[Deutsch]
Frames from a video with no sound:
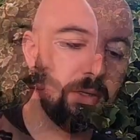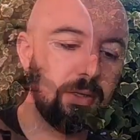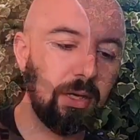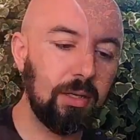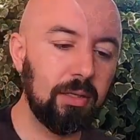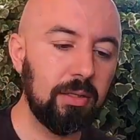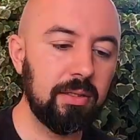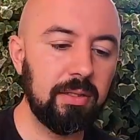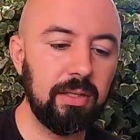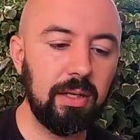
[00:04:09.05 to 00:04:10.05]
Dann
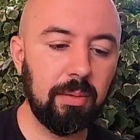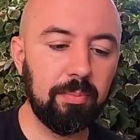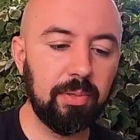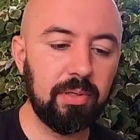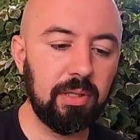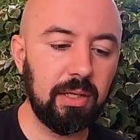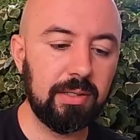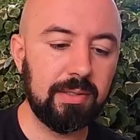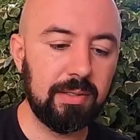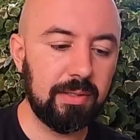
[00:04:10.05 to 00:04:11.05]
die Lampe
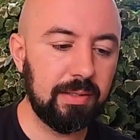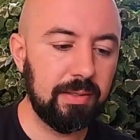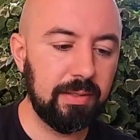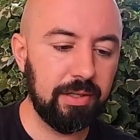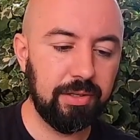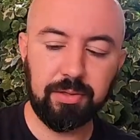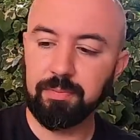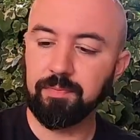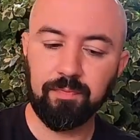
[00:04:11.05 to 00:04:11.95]
an sich.